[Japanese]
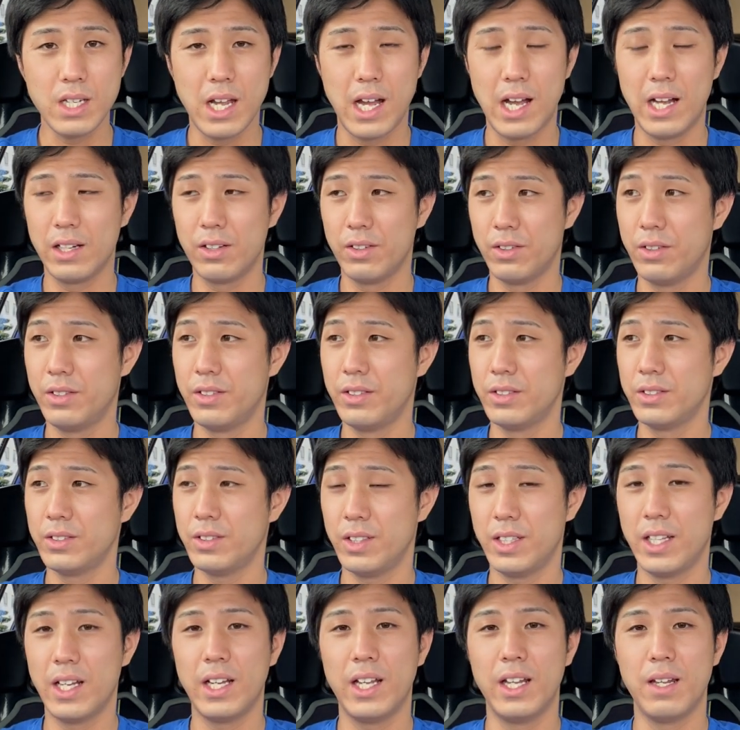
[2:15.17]
あの、そ
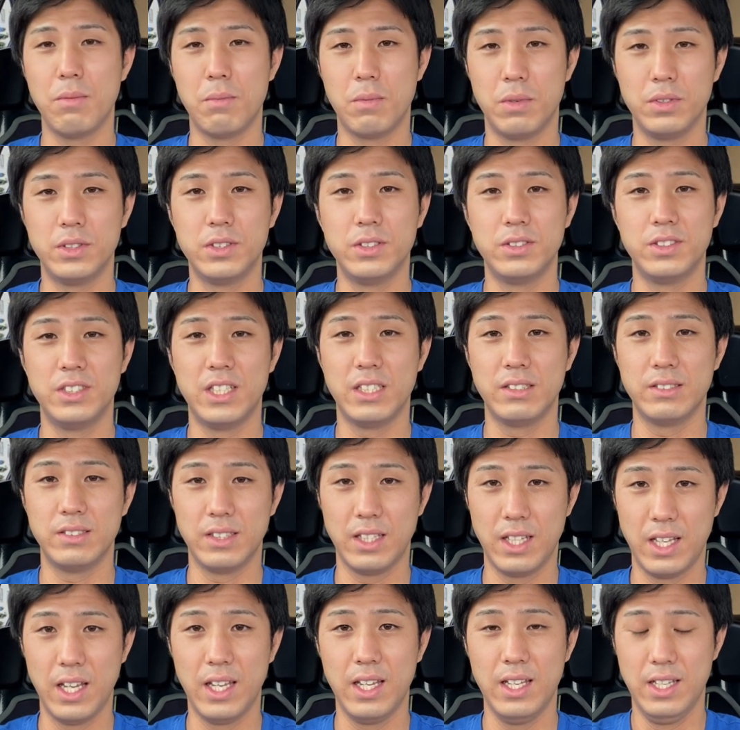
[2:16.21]
れだけでも済んじゃうん
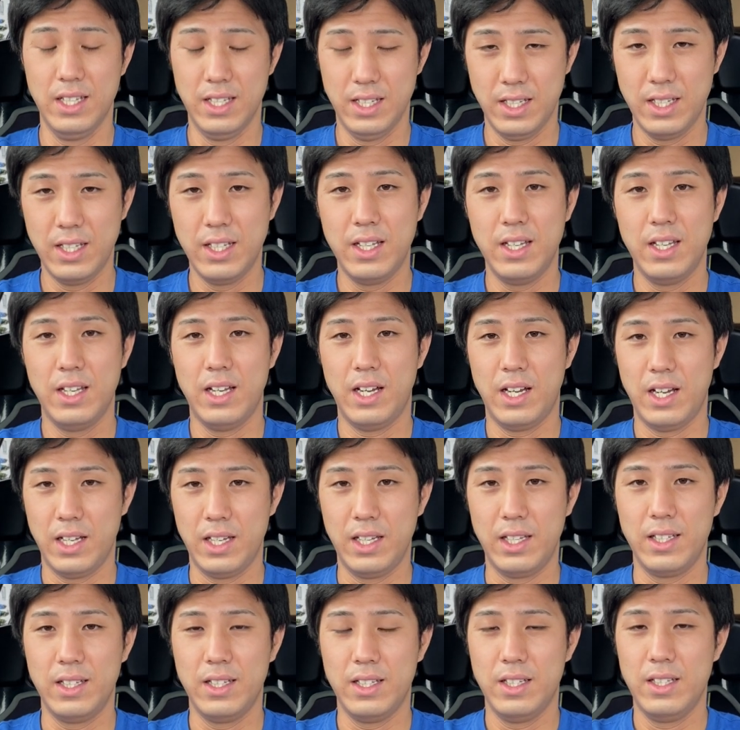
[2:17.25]
で、は
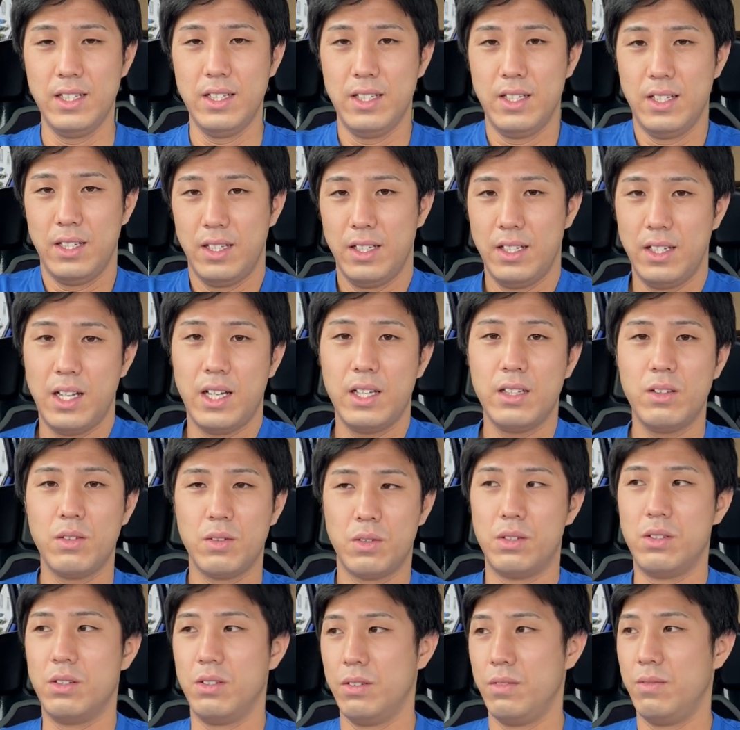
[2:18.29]
い。あ
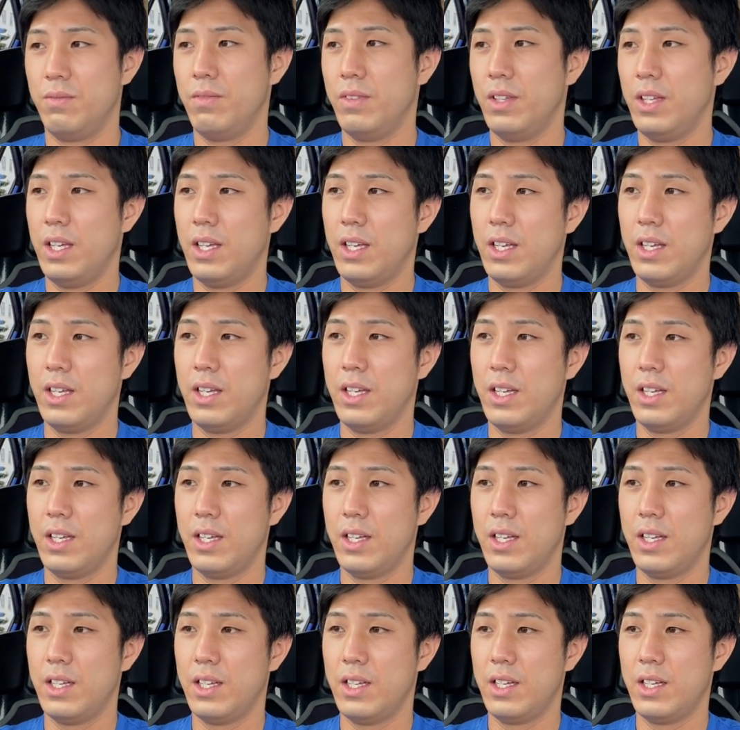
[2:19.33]
と、
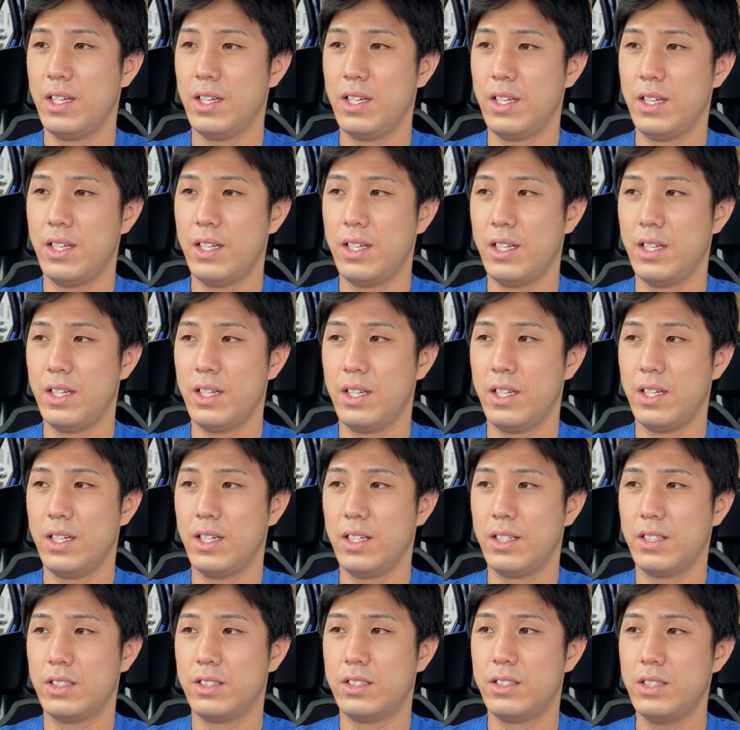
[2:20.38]

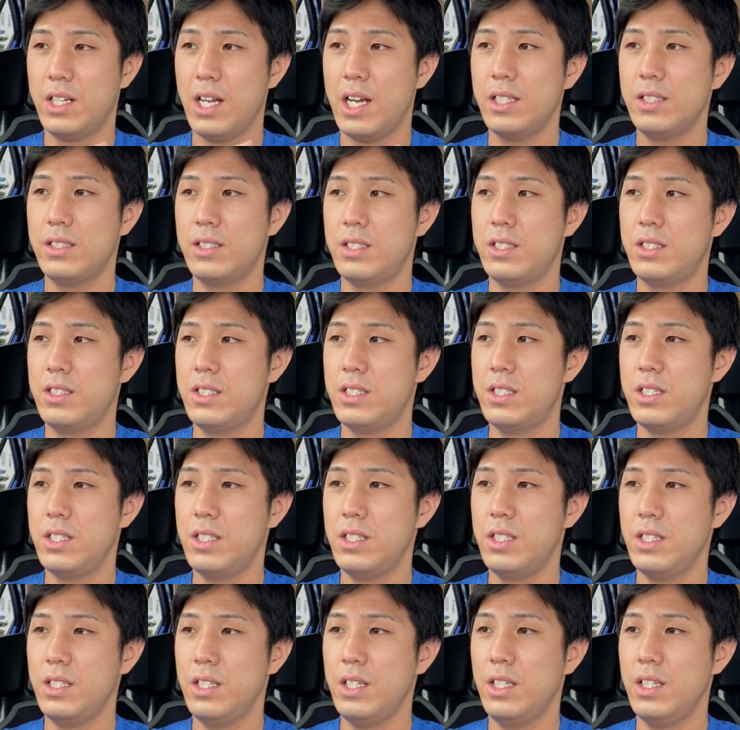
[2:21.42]
えー、クラッ
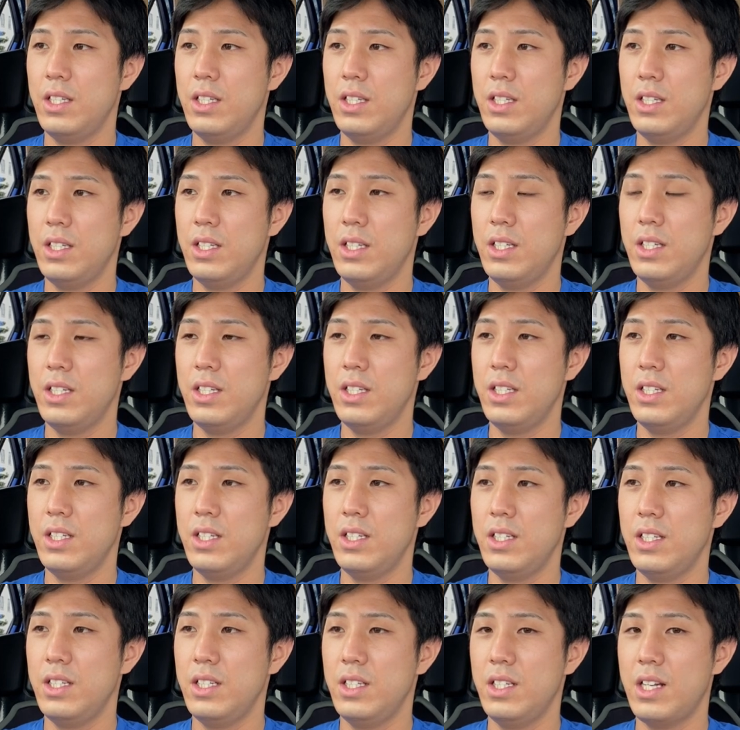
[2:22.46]

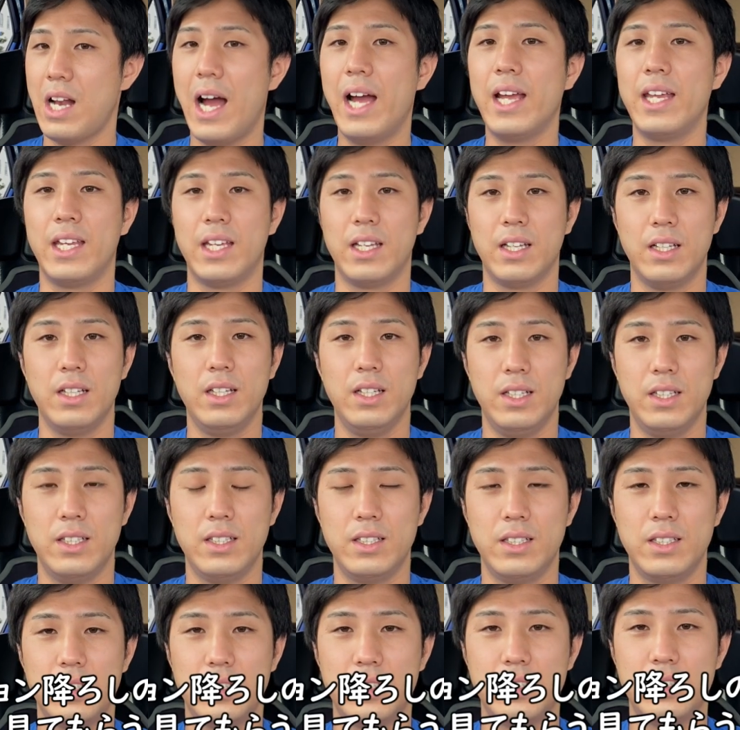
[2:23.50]
チライン。
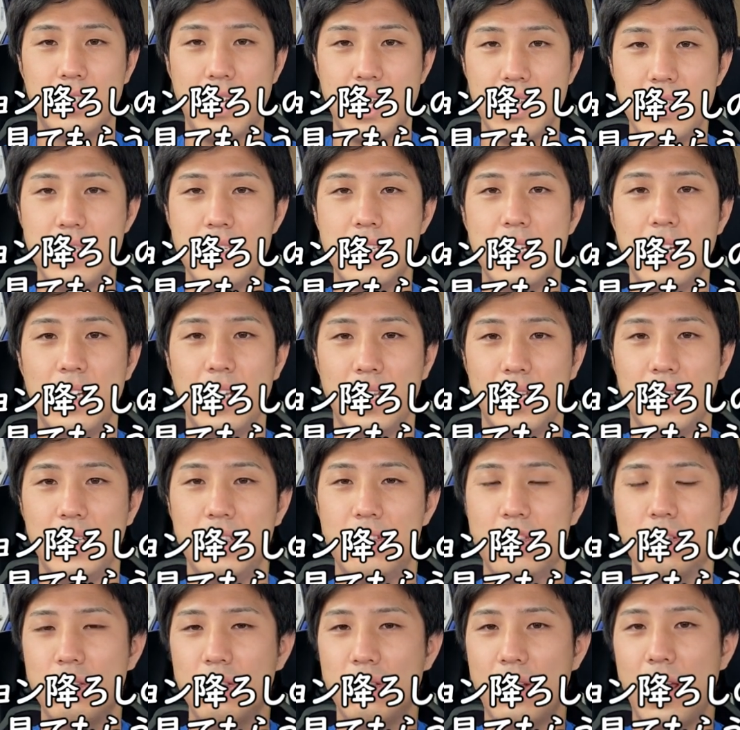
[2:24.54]
クラッチライン。
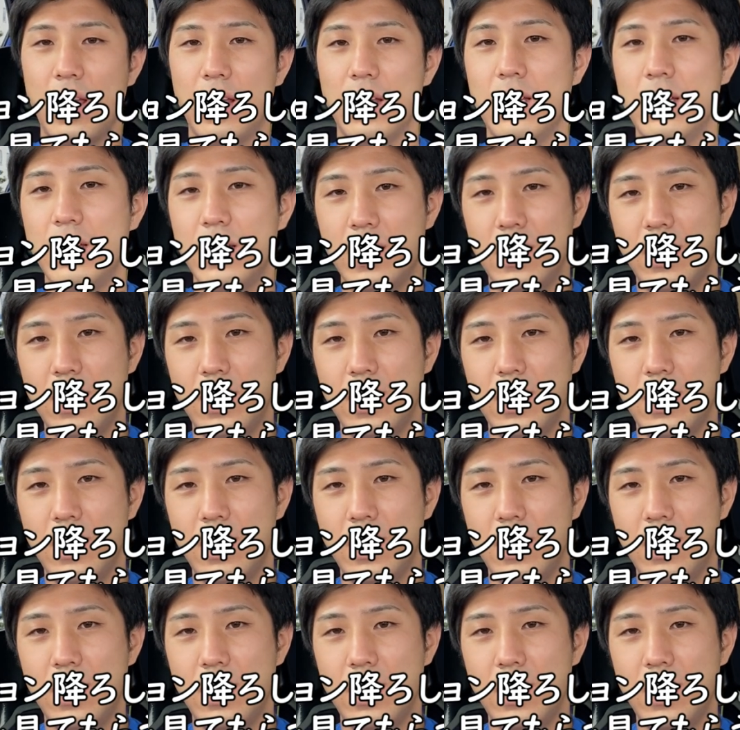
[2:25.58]
ちょっとね、